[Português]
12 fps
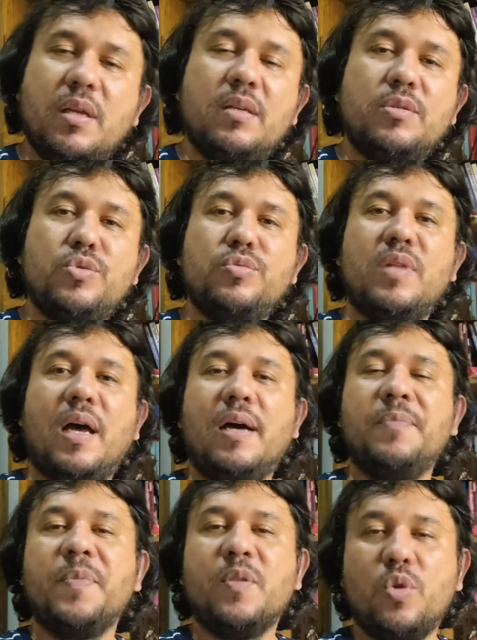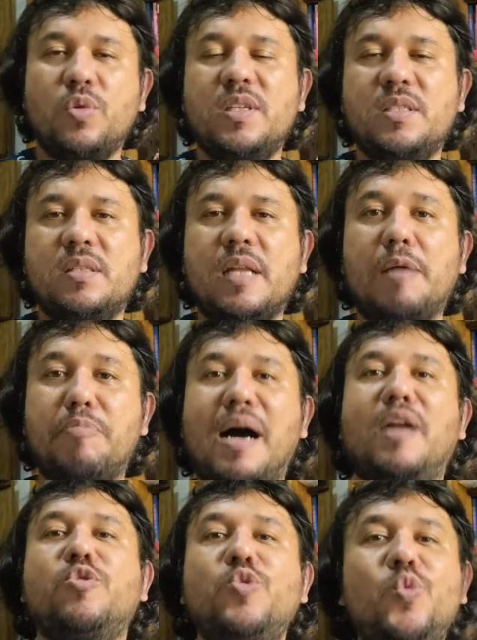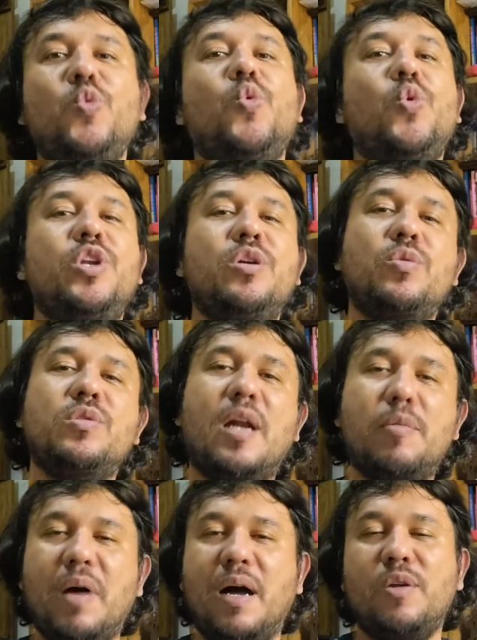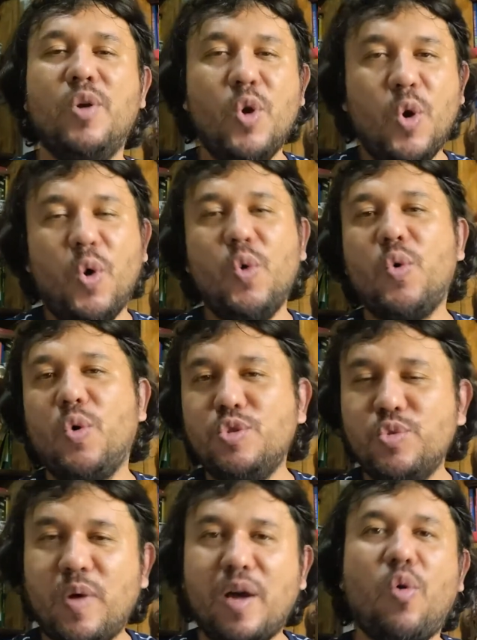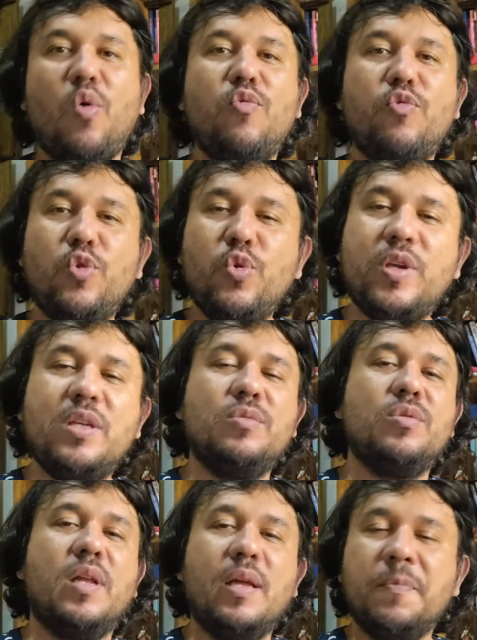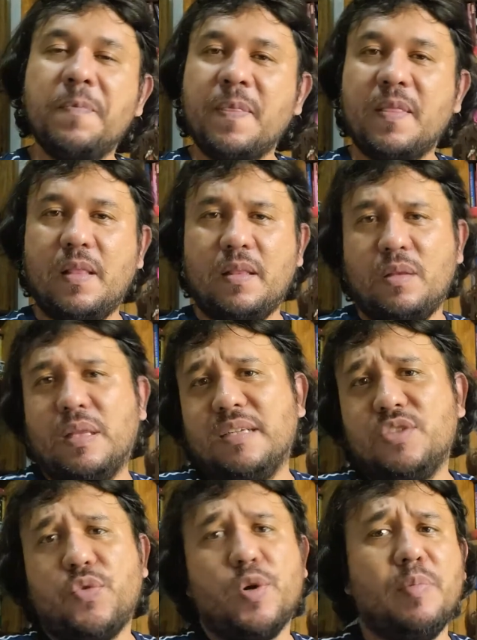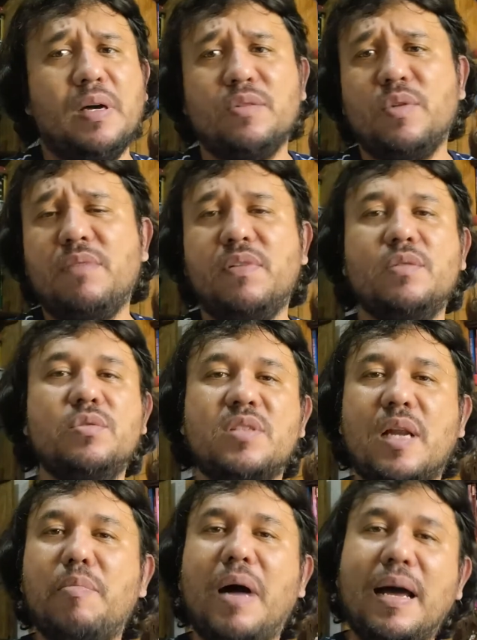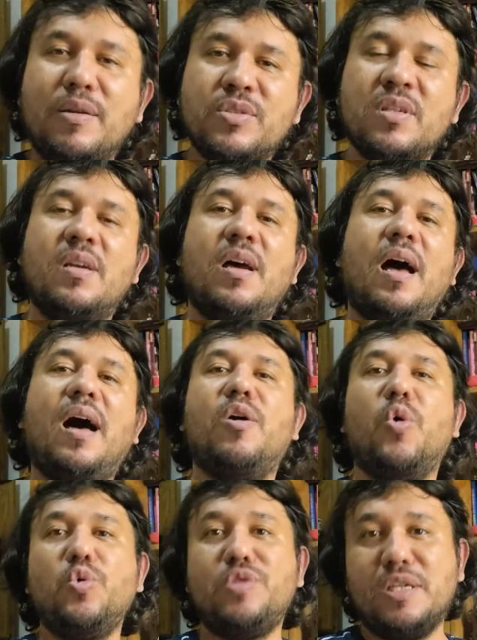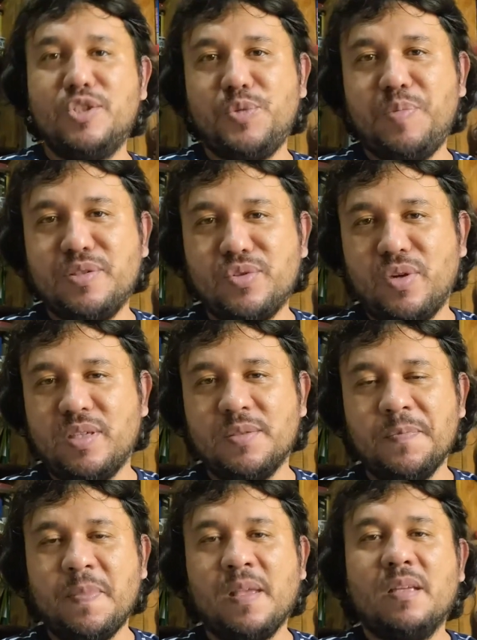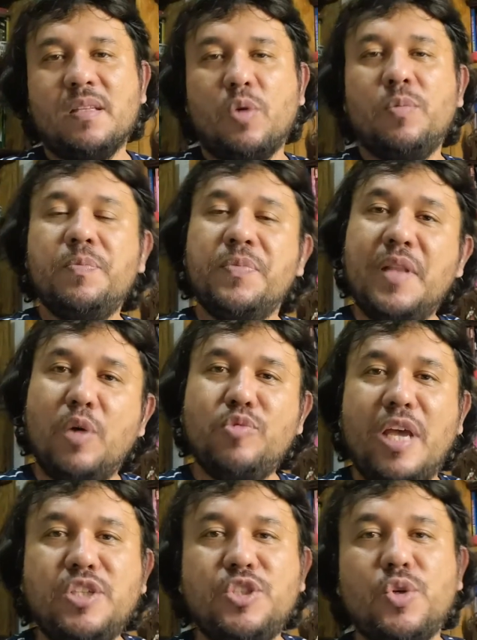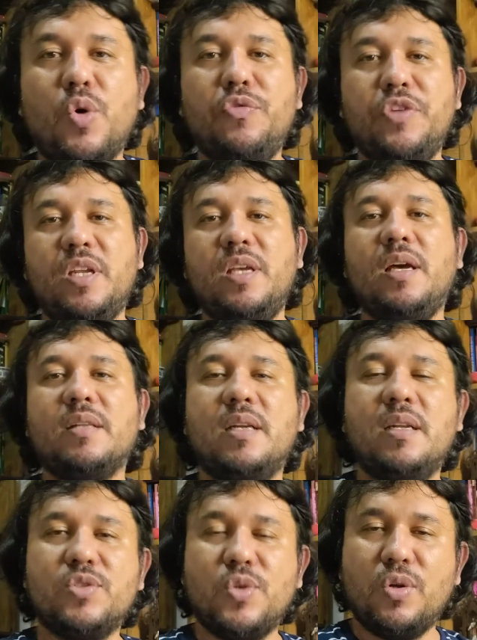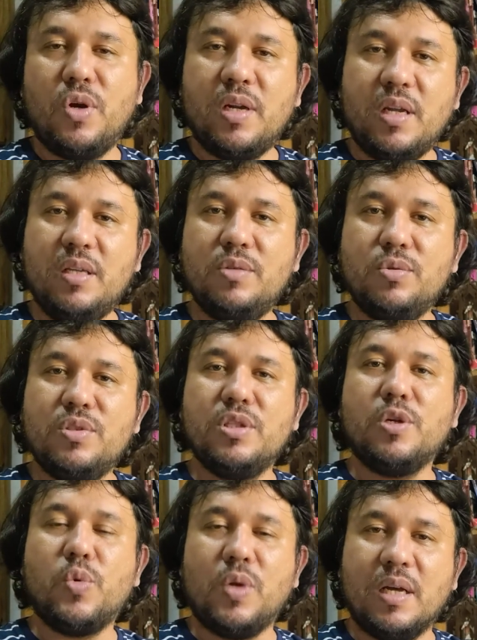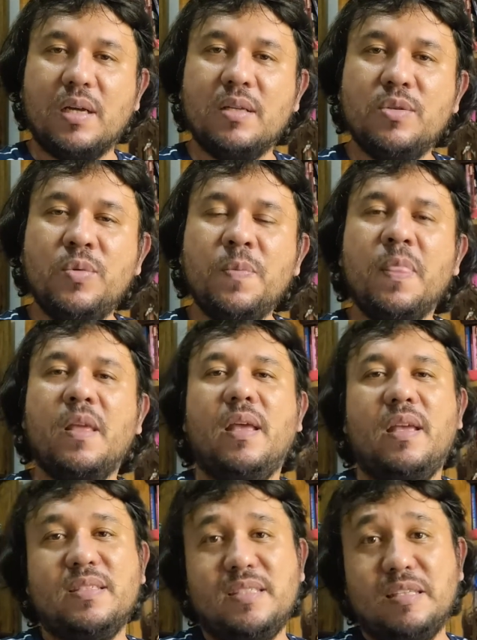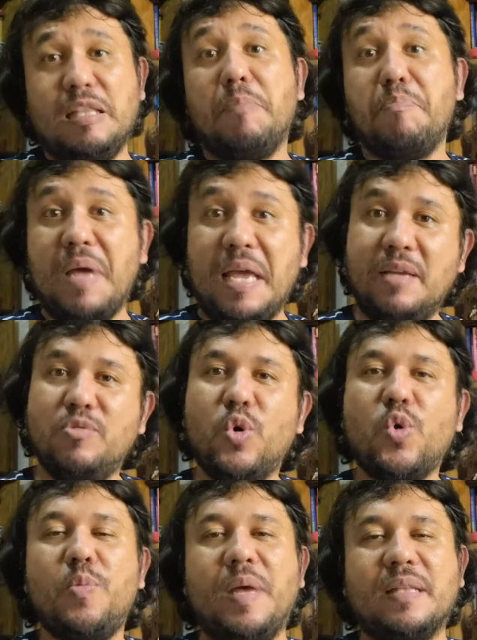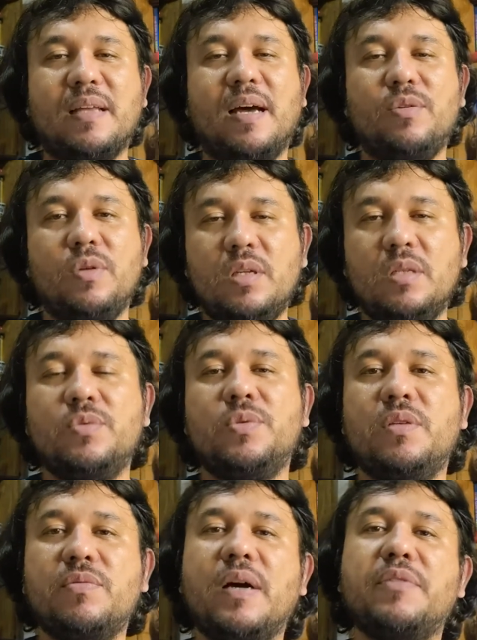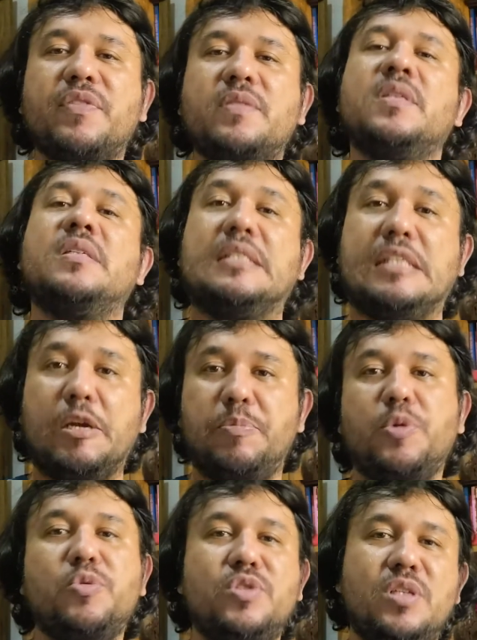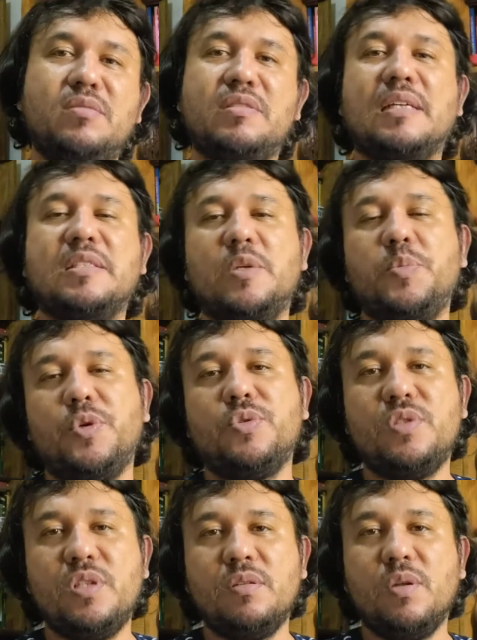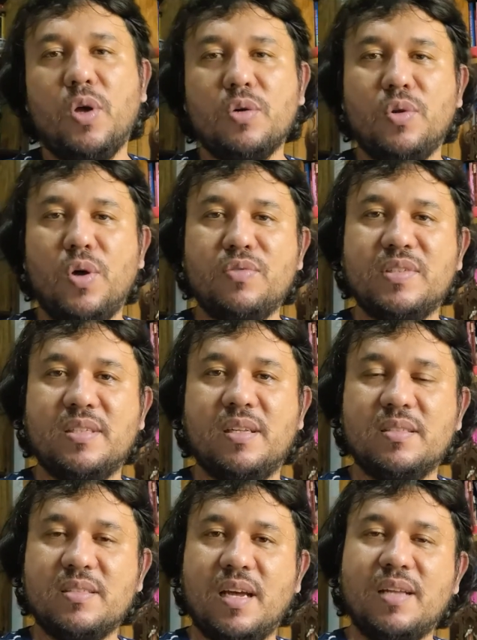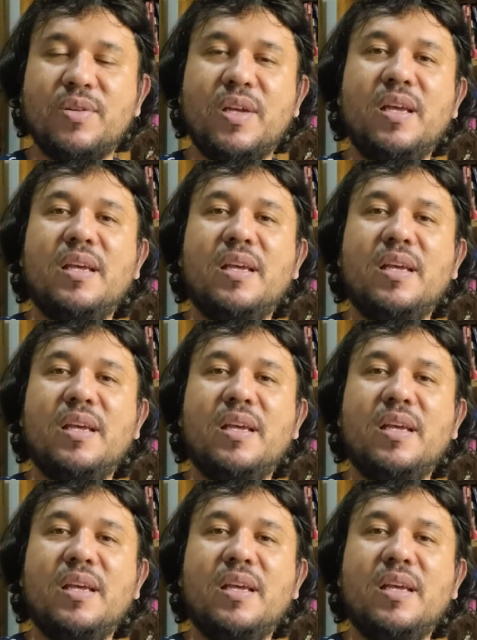né, juntar todo esse trabalho num único trabalho ou continuar confluindo, né, transformando, levando os trabalhos a outras dimensões. Então não deixe de conferir a trilha sonora aí do Circulando, esse também documentário lindo que vai ser produzido, está sendo produzido e logo logo vai ser lançado.